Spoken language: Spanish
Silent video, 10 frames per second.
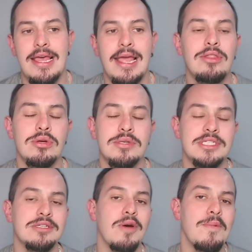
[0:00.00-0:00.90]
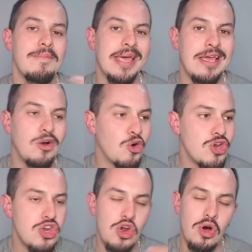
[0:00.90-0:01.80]
Entonces, como México
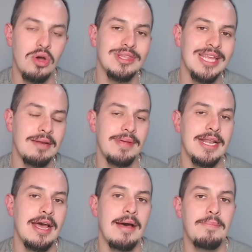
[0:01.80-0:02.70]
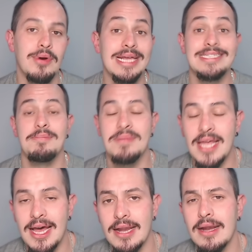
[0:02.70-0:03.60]
no termina por
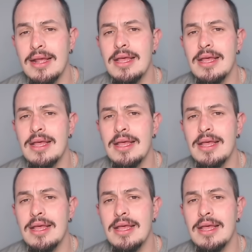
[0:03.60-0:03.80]
aceptar